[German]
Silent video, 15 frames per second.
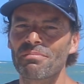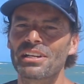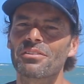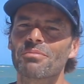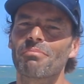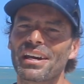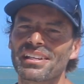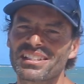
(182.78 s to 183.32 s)
bin
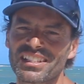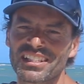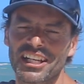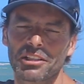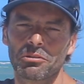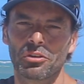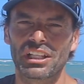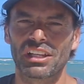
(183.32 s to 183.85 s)
und meistens
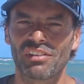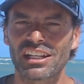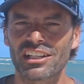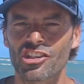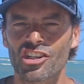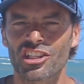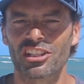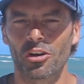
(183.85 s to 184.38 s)
irgendwo in der
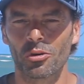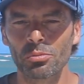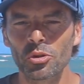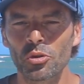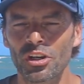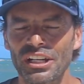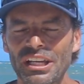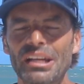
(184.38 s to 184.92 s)
Weltgeschichte
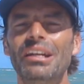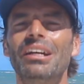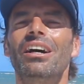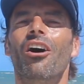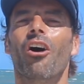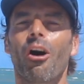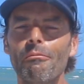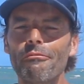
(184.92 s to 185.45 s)
rumturne,
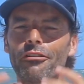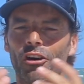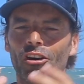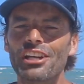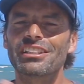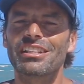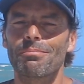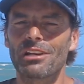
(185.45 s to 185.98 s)
um für
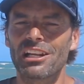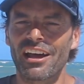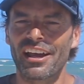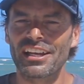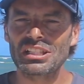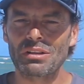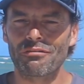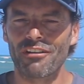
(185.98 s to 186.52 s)
euch die Bilder
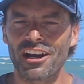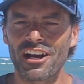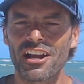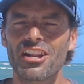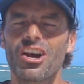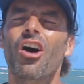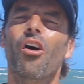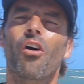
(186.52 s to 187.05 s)

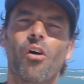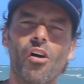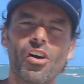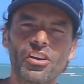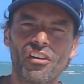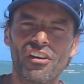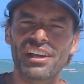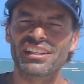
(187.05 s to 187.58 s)
einzufangen
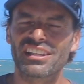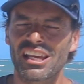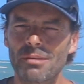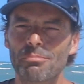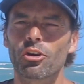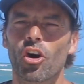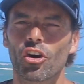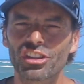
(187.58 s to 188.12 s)
und euch
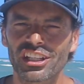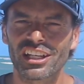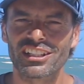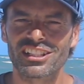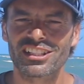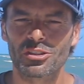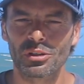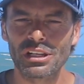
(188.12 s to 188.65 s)
eben
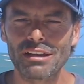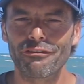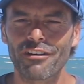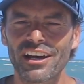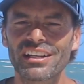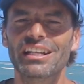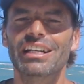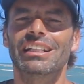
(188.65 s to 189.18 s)
Content zu
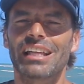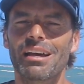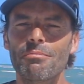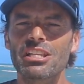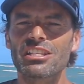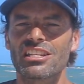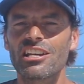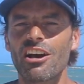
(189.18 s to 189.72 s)
liefern,
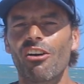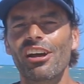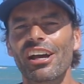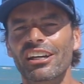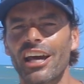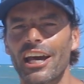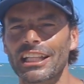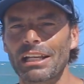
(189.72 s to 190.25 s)
damit ihr
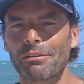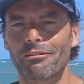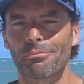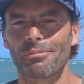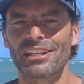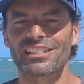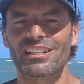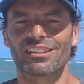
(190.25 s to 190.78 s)
euer Kite-Level
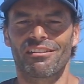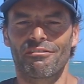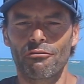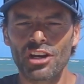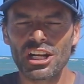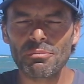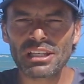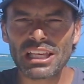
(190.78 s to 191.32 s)
verbessert.
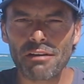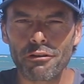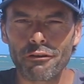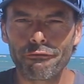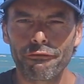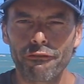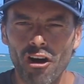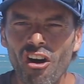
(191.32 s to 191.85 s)
Würde mich
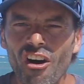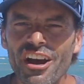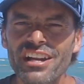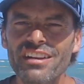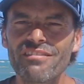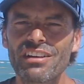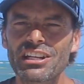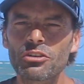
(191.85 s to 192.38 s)
einfach
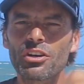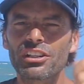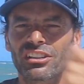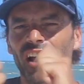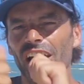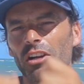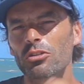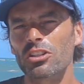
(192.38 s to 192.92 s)
freuen, wenn du ein
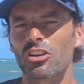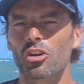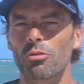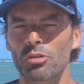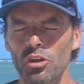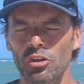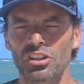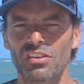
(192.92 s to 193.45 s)
Teil unserer
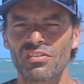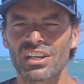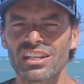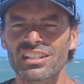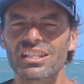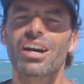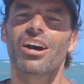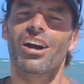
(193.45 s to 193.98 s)
Community
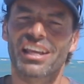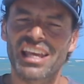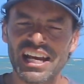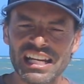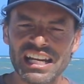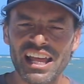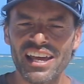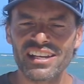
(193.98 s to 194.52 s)
wirst,
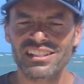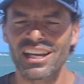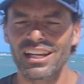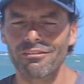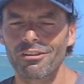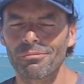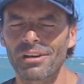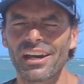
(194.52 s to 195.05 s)
gerne Likes,
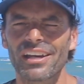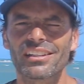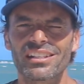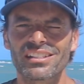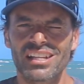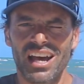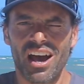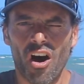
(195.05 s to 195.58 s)
gerne
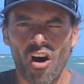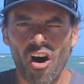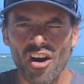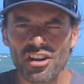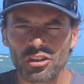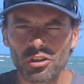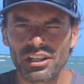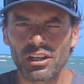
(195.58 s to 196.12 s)
verbreitest
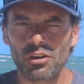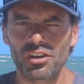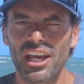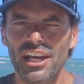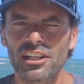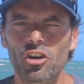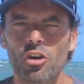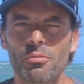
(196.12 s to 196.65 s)
und natürlich auch
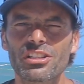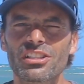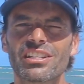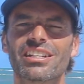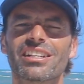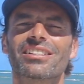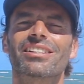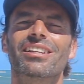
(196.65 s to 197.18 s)
gerne
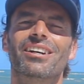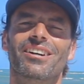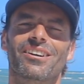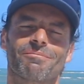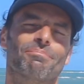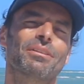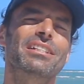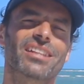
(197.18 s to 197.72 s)
kommentierst.
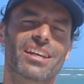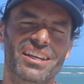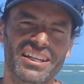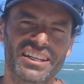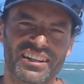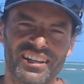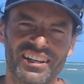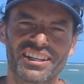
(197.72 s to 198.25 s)
Und bis
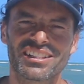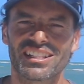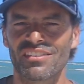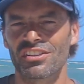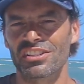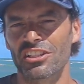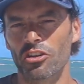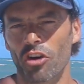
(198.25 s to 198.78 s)
dahin sehen
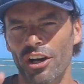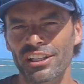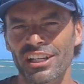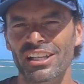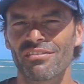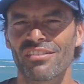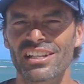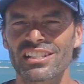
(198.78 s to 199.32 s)
wir uns in
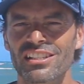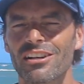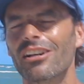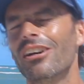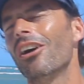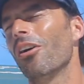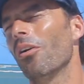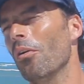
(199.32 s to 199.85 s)
Norddeich am
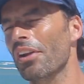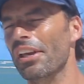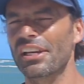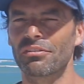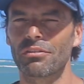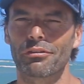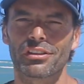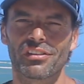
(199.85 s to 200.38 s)
Wasser oder
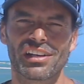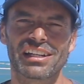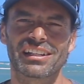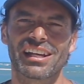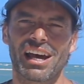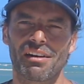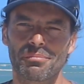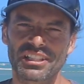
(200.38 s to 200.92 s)
irgendwo auf der Welt,
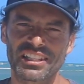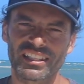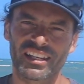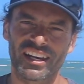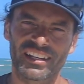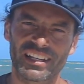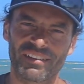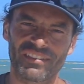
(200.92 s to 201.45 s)
aber mit
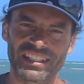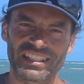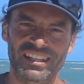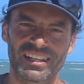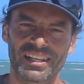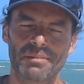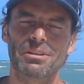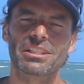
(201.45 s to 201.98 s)
Sicherheit am
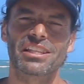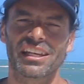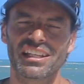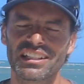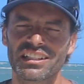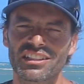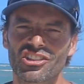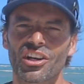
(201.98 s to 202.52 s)
Wasser. Bis
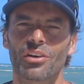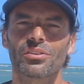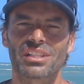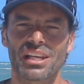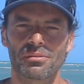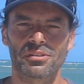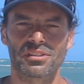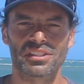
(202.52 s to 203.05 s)
dahin, ciao,
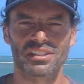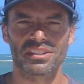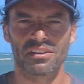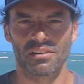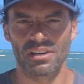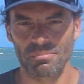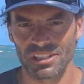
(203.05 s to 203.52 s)
servus, euer